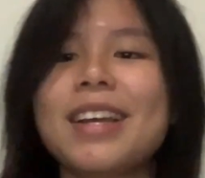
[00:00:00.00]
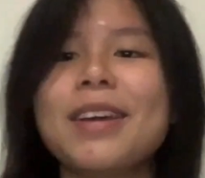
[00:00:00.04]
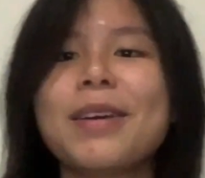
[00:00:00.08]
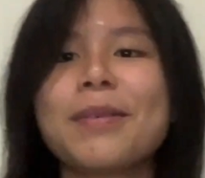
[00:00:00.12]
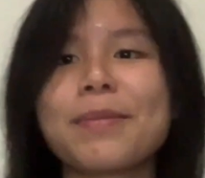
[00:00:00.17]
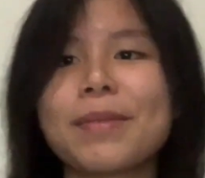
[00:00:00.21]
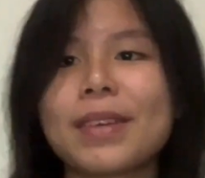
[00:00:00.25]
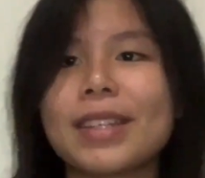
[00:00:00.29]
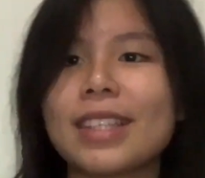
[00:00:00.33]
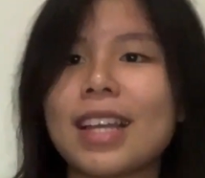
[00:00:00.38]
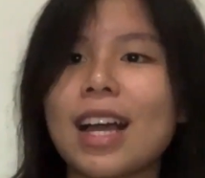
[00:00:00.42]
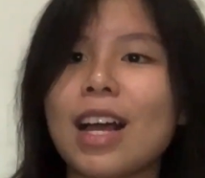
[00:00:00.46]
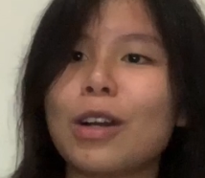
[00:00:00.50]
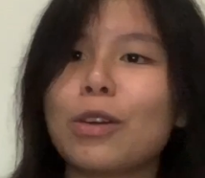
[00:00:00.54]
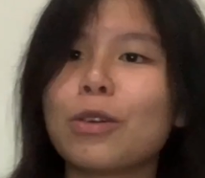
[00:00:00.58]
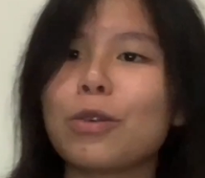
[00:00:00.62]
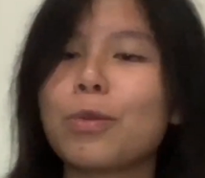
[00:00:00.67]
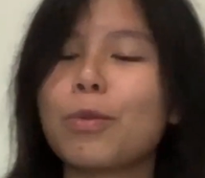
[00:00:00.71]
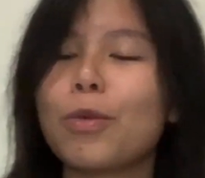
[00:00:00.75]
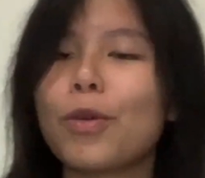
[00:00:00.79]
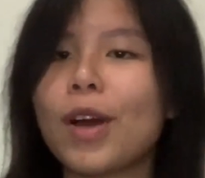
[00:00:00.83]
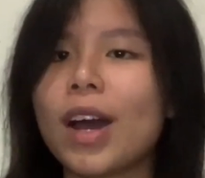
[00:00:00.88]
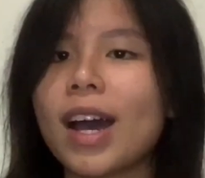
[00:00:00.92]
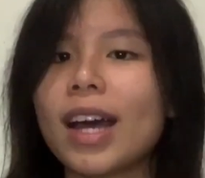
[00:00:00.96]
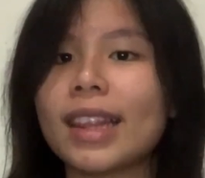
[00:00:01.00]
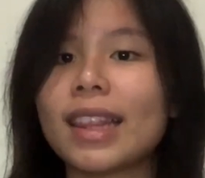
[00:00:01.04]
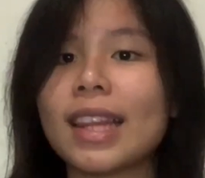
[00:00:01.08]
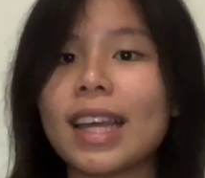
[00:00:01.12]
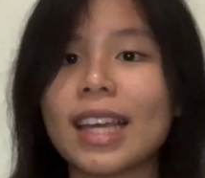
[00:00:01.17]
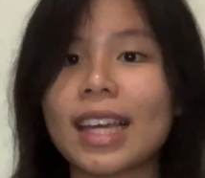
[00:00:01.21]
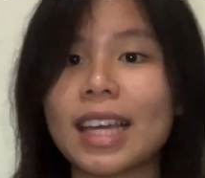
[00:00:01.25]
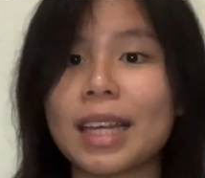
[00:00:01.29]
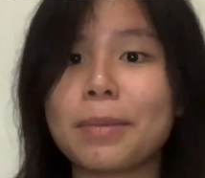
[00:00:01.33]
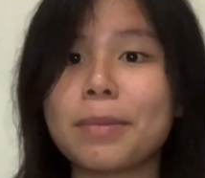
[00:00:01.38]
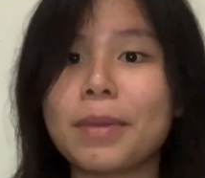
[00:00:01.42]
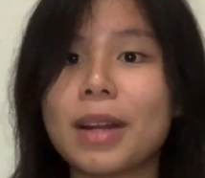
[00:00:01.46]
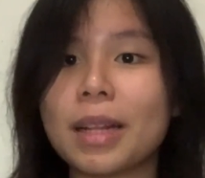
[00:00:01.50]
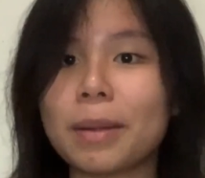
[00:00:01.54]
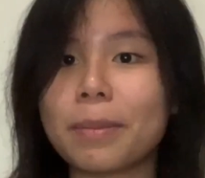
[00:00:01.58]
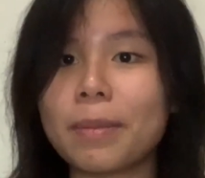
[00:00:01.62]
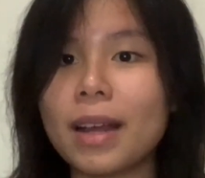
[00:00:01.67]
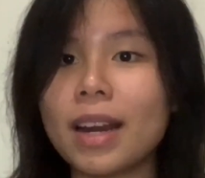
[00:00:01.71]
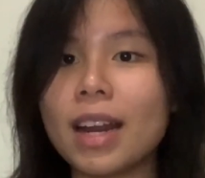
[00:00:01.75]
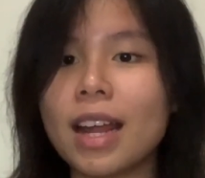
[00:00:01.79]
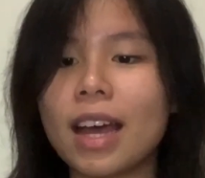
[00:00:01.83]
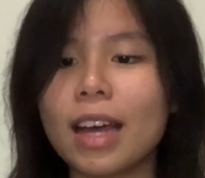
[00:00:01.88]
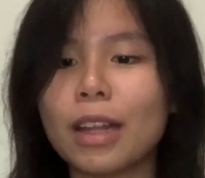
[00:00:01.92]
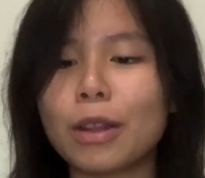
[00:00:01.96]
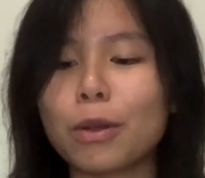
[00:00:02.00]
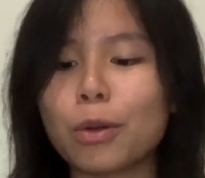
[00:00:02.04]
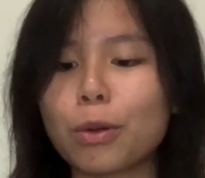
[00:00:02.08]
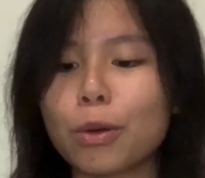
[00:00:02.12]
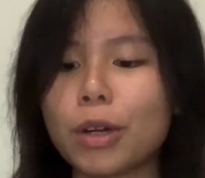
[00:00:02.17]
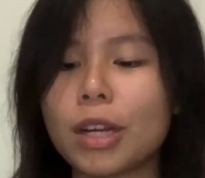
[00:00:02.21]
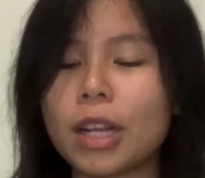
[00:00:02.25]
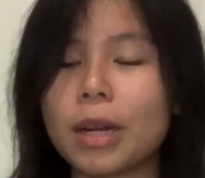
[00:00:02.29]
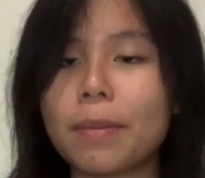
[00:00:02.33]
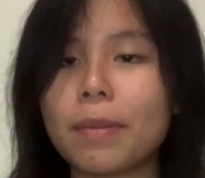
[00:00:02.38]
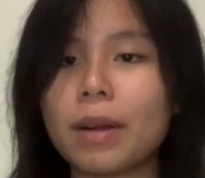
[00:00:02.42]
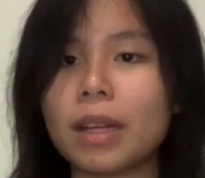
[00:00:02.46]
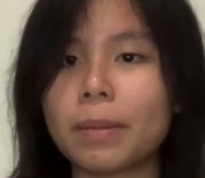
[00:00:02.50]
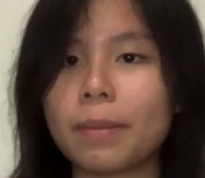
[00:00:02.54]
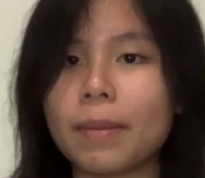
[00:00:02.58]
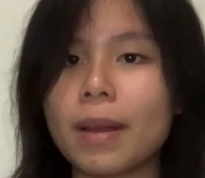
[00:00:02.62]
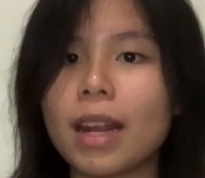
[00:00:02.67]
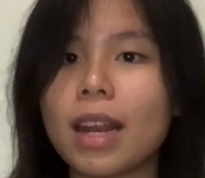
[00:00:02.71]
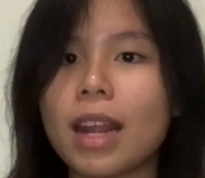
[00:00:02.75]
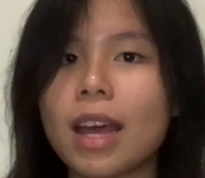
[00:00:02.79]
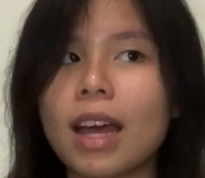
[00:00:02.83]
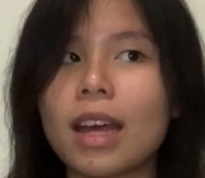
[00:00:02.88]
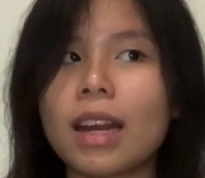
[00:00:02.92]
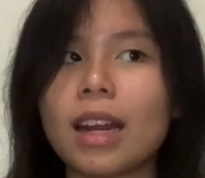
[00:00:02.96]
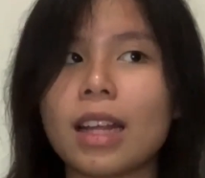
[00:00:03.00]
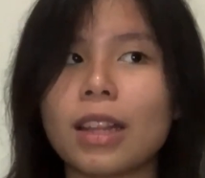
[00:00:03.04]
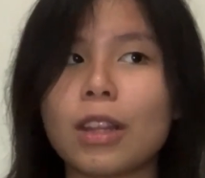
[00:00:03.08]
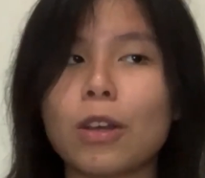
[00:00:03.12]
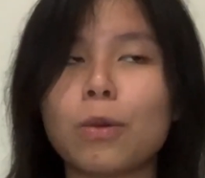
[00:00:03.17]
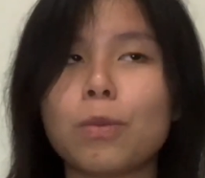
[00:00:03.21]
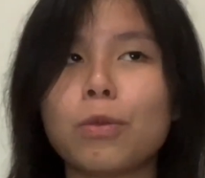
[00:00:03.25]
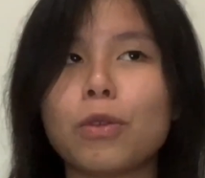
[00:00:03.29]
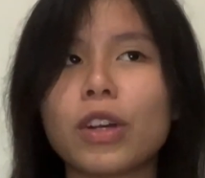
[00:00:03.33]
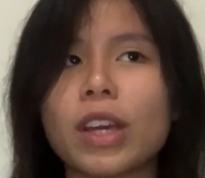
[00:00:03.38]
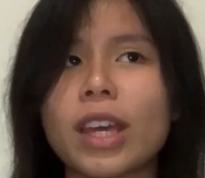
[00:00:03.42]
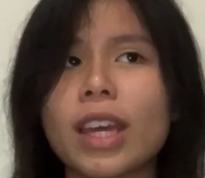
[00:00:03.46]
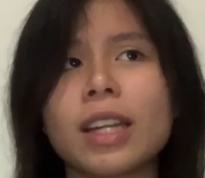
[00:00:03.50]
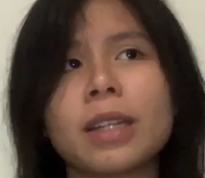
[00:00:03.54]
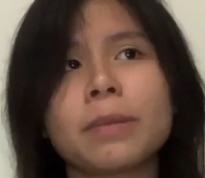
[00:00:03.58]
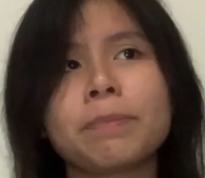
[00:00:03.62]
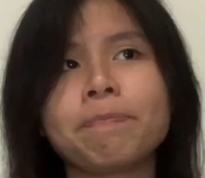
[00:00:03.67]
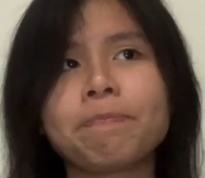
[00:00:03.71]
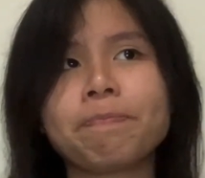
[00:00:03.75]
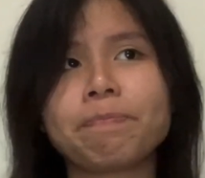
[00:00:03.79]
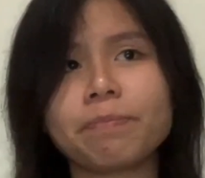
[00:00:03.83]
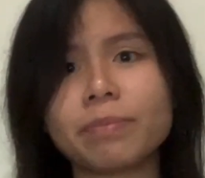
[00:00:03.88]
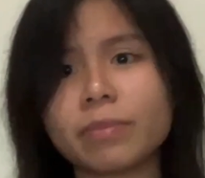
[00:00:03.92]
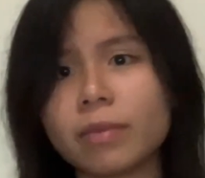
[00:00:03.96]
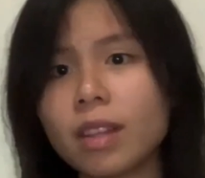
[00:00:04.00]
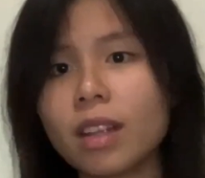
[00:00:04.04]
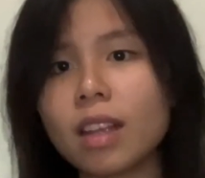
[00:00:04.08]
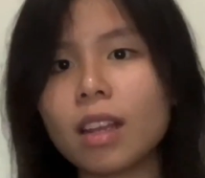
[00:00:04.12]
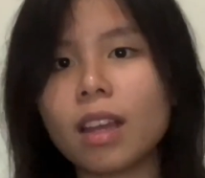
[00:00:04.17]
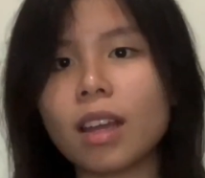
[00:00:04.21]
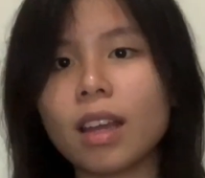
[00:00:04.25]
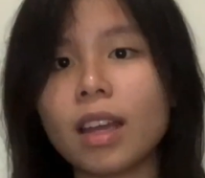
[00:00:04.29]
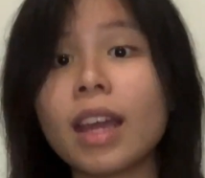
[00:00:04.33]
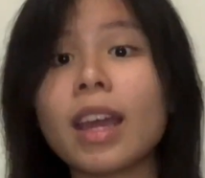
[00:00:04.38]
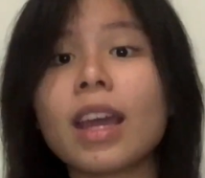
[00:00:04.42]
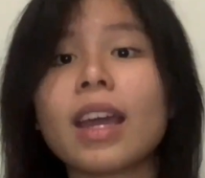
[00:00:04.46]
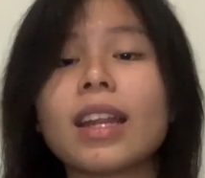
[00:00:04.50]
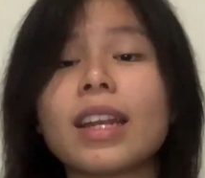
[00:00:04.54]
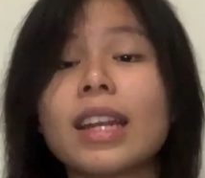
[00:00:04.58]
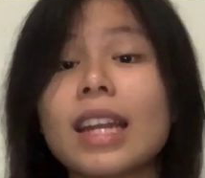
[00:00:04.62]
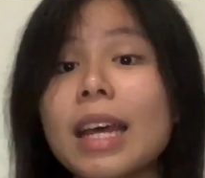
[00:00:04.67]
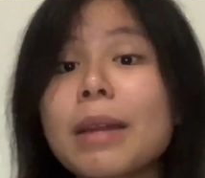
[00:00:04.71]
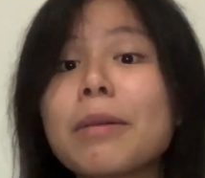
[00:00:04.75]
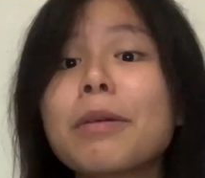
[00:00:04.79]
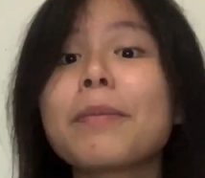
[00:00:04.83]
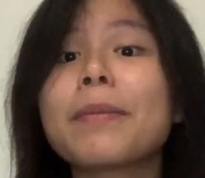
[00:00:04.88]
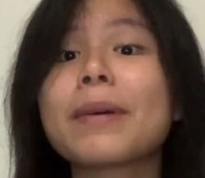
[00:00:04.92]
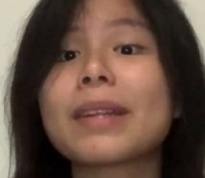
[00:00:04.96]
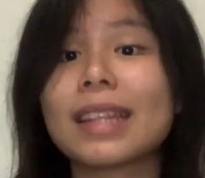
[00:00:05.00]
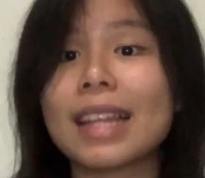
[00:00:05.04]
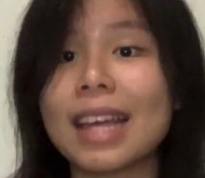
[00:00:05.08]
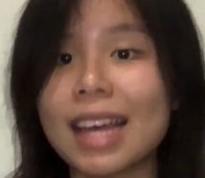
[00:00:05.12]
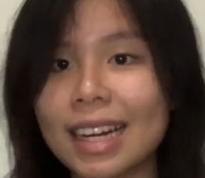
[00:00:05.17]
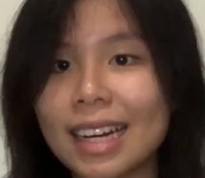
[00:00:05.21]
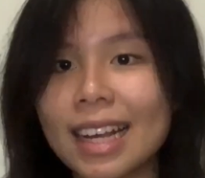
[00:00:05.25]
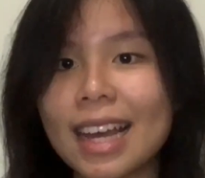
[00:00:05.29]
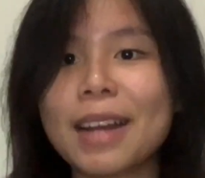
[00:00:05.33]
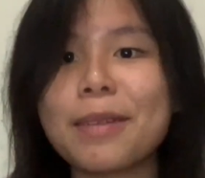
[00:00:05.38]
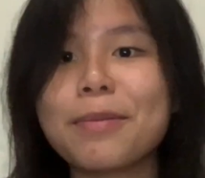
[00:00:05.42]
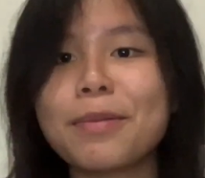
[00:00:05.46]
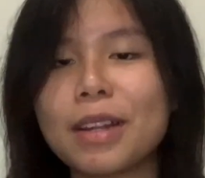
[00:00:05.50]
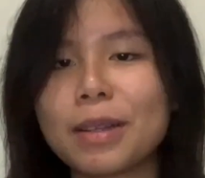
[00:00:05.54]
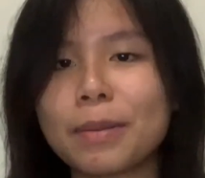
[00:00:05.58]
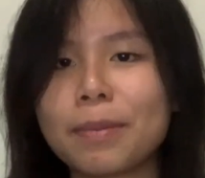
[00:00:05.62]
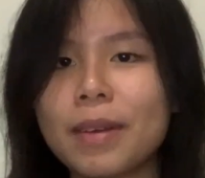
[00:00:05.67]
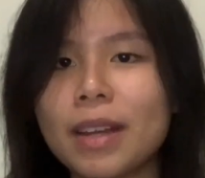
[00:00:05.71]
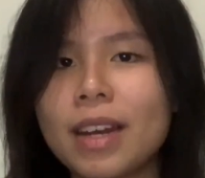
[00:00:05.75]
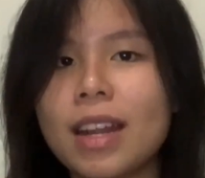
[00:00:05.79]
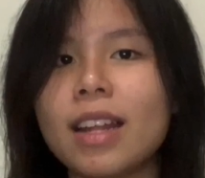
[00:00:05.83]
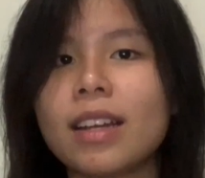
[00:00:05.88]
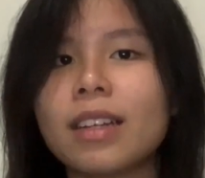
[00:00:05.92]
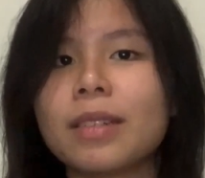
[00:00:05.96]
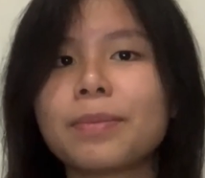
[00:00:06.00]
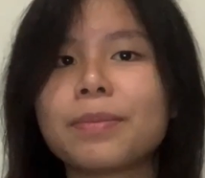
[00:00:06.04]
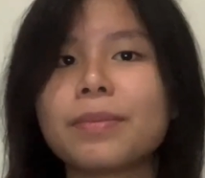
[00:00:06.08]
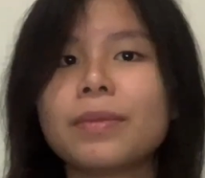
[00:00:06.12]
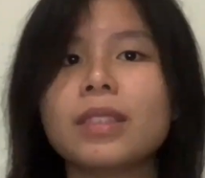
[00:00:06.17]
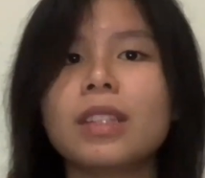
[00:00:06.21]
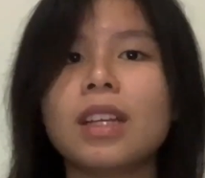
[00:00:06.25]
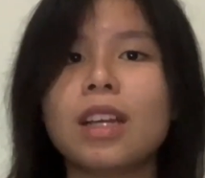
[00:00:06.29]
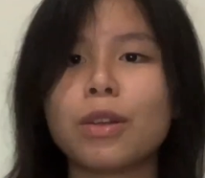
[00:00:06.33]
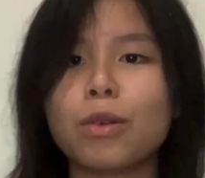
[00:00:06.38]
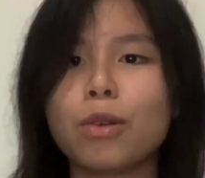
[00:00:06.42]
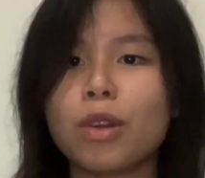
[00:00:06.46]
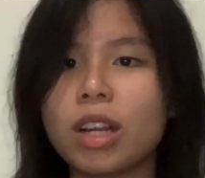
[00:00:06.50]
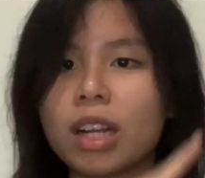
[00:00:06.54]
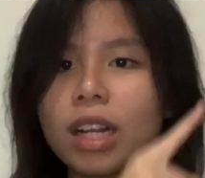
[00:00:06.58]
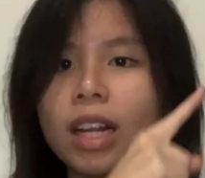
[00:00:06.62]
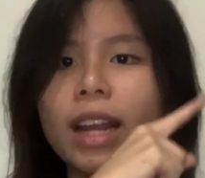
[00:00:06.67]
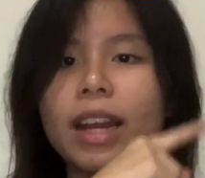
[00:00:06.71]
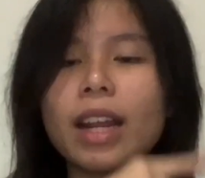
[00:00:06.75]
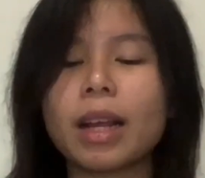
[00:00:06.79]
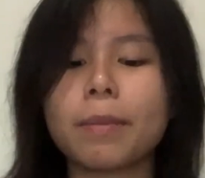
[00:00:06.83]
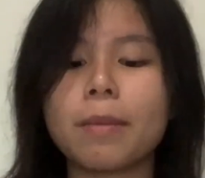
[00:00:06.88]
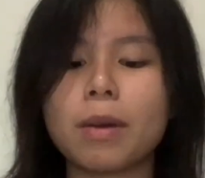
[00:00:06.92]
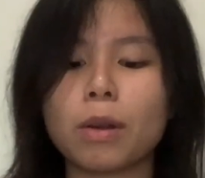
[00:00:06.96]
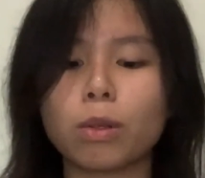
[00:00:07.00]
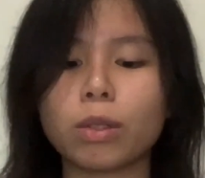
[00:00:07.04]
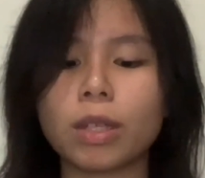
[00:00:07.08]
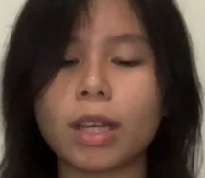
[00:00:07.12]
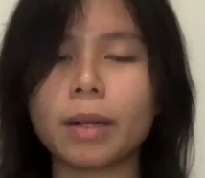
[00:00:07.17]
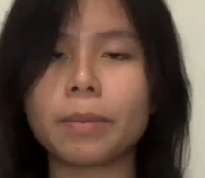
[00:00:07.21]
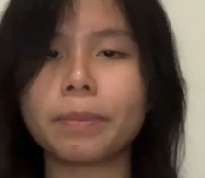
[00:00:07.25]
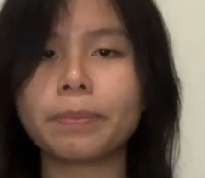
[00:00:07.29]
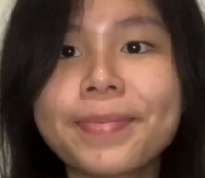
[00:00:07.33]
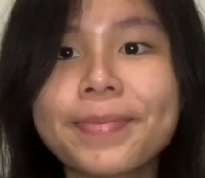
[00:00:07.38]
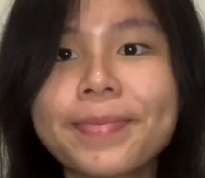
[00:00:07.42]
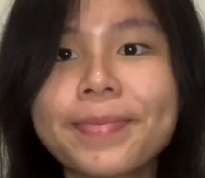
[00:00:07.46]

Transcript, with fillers: bisa lu buat naikin berat badan, turunin berat badan, atau mungkin eh dan mempertahankan berat badan. Aduh ada geledek barusan.